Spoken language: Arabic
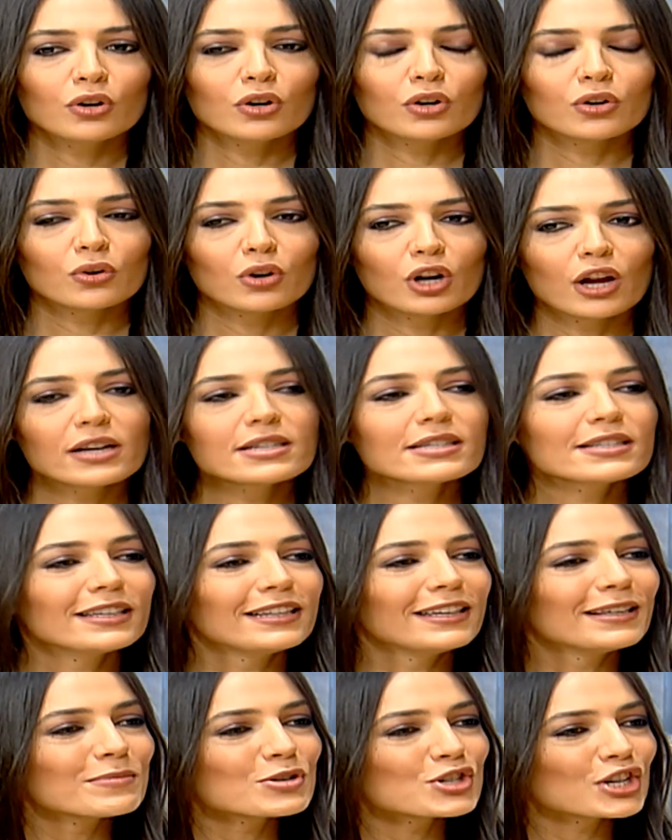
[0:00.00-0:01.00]
انه
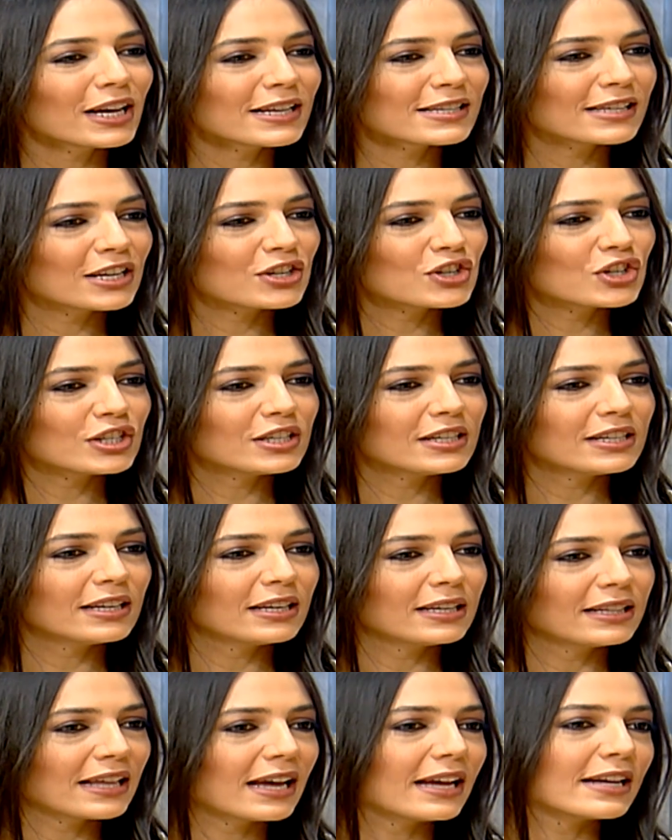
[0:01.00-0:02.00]
الهاسكي مش احسن شيء
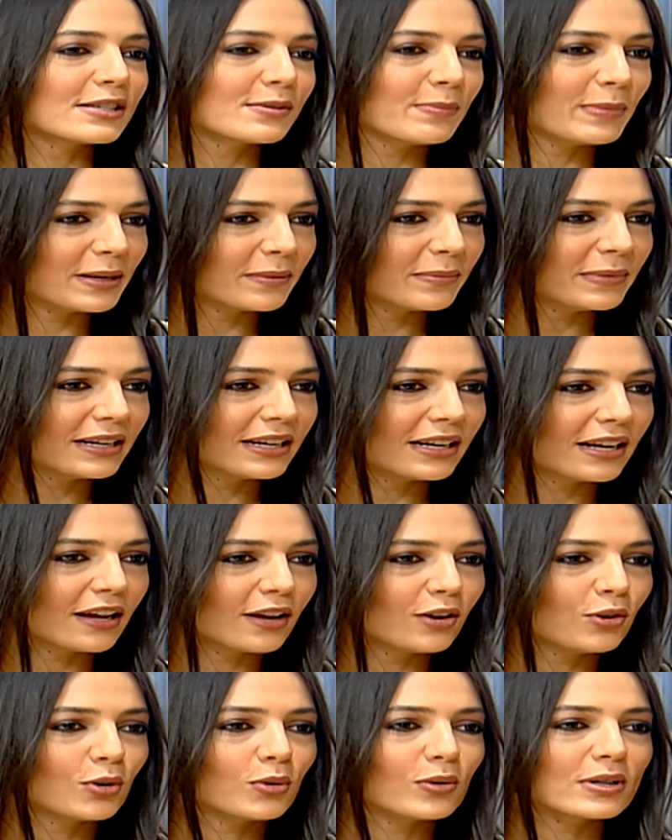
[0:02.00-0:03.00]
التأس بلبنان
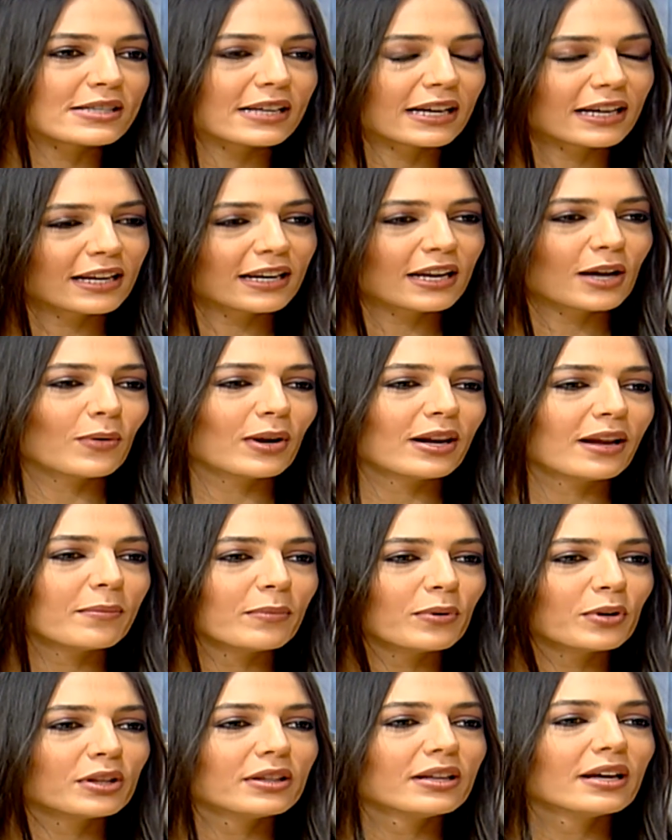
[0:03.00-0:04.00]
لإله اذا كنا ولا
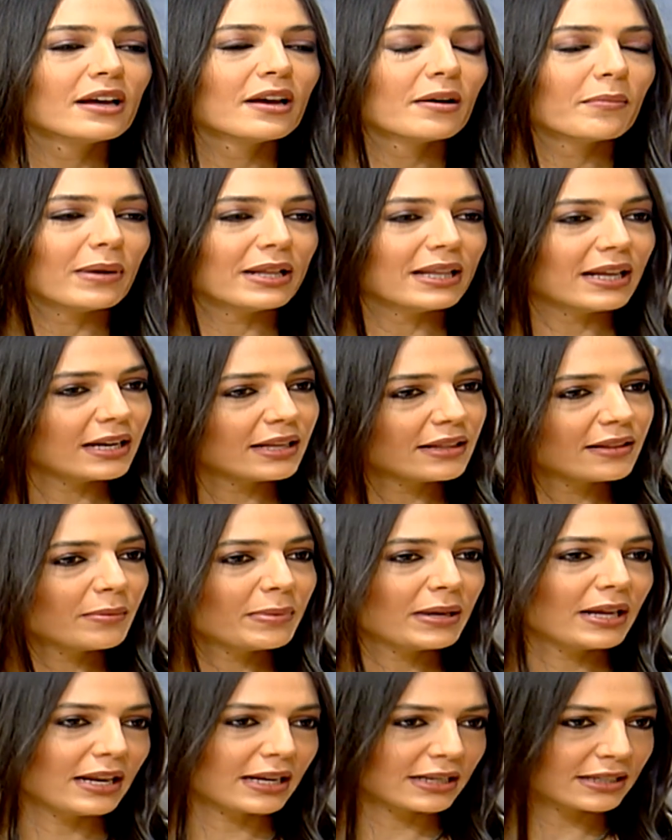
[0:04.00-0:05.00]
بد بدنا
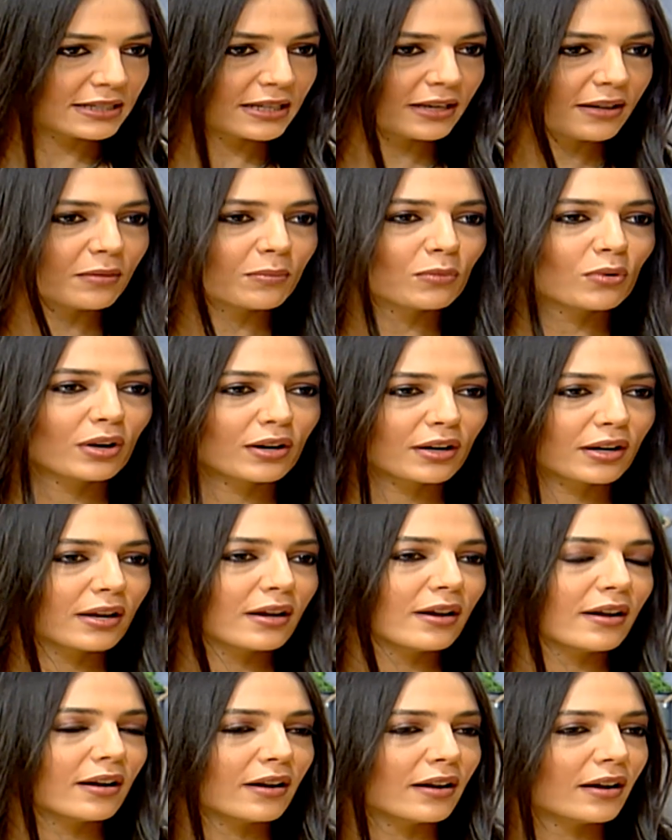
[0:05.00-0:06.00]
ننتبه لكثير امور
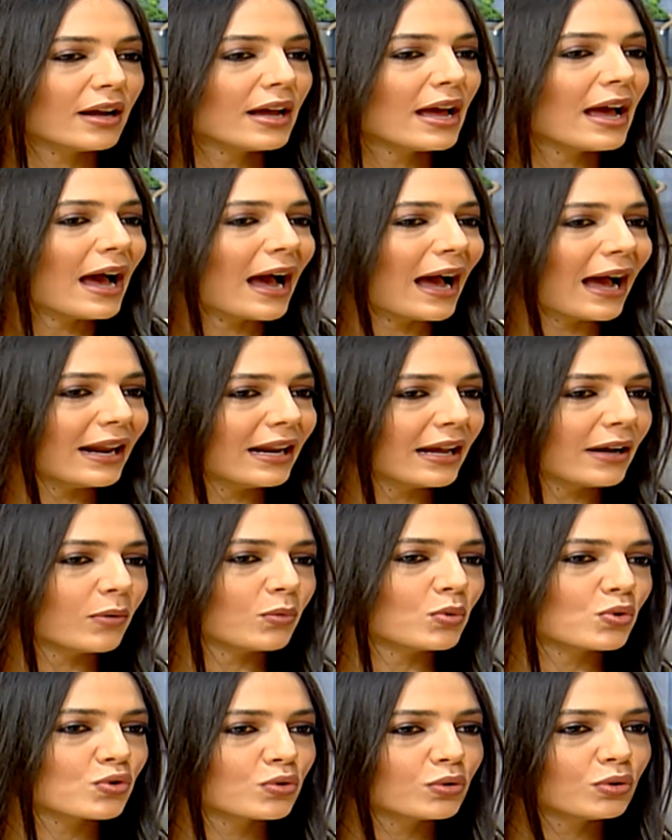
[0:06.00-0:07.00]
آه على
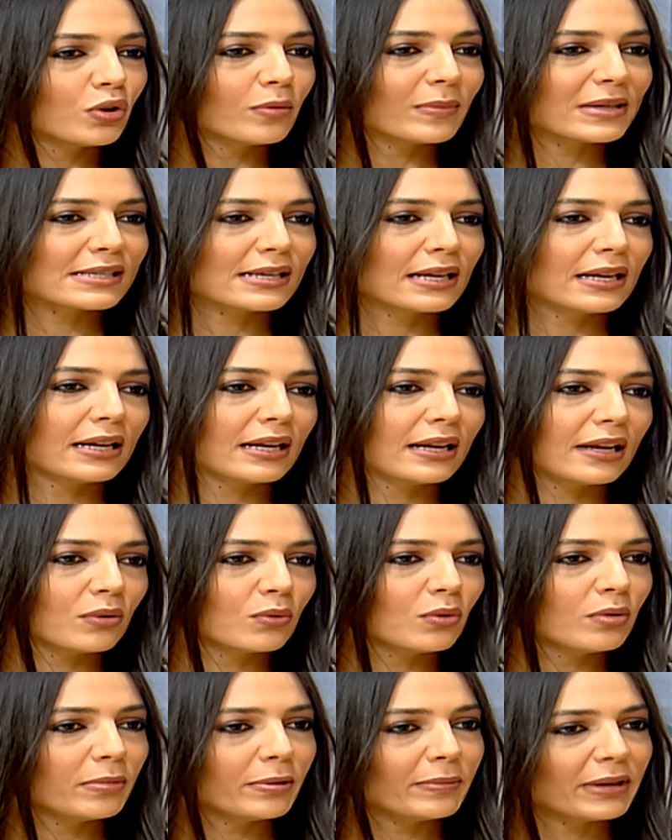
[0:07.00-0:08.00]
وجوده مثلا
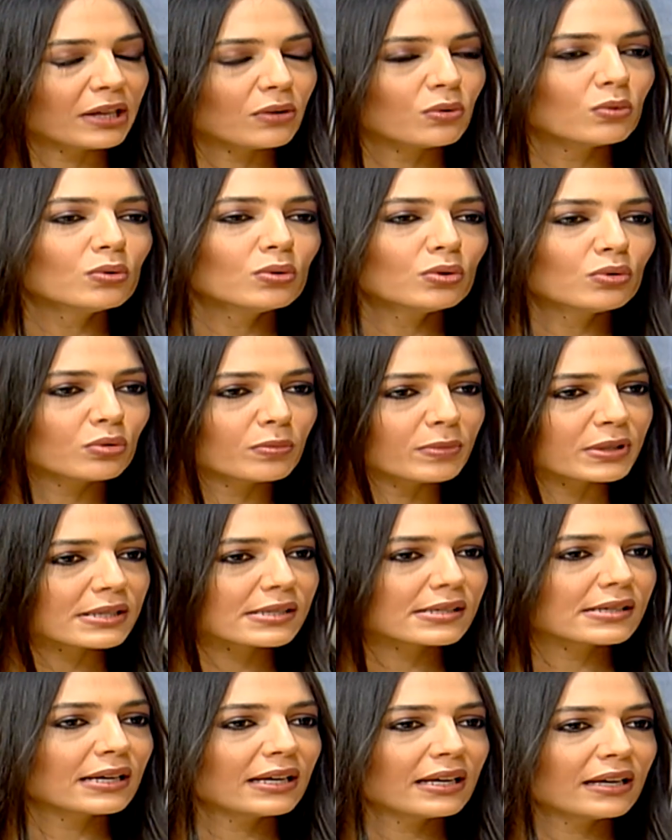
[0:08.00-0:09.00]
لنقول ببيروت
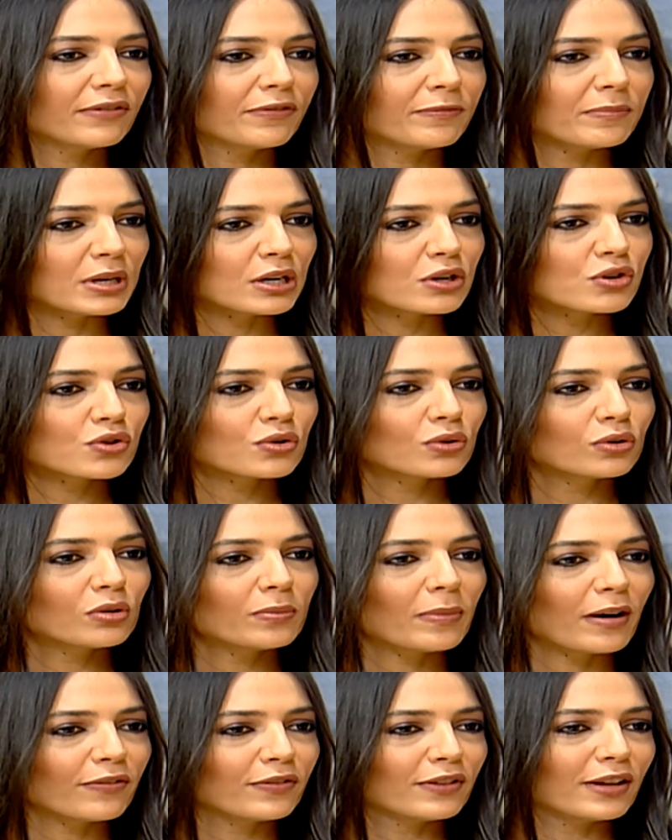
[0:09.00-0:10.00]
وبالصيف
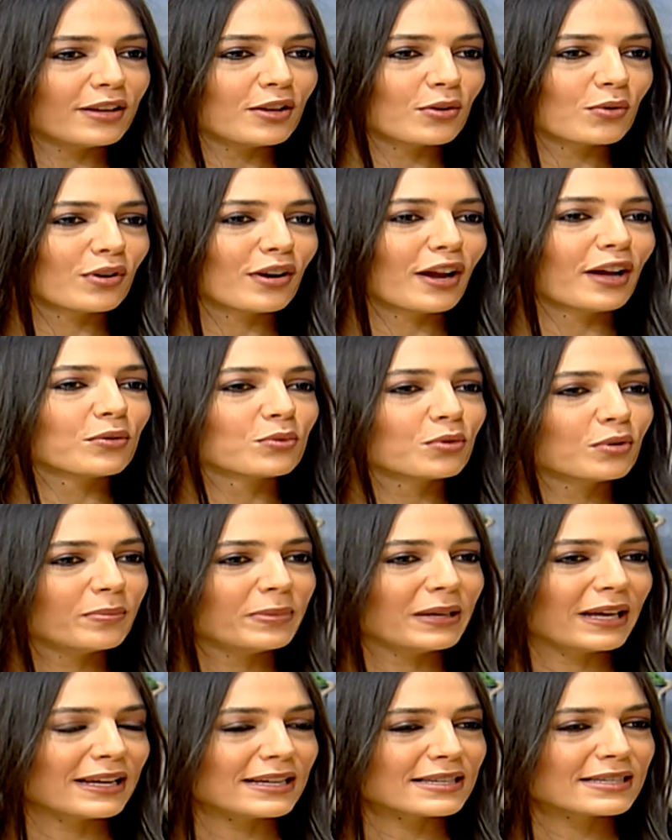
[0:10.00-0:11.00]
بالشوب افضل يكون على طول
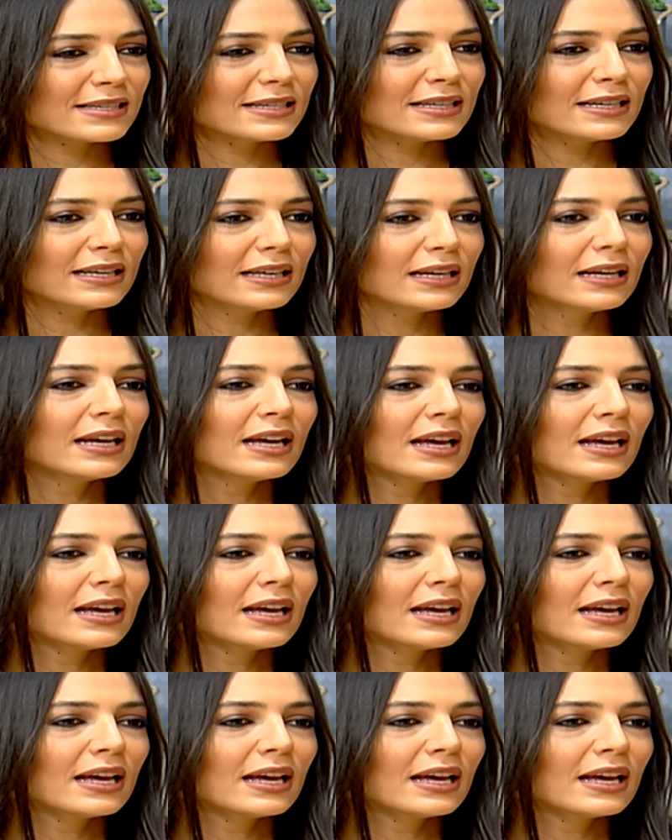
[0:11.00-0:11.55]
باي سي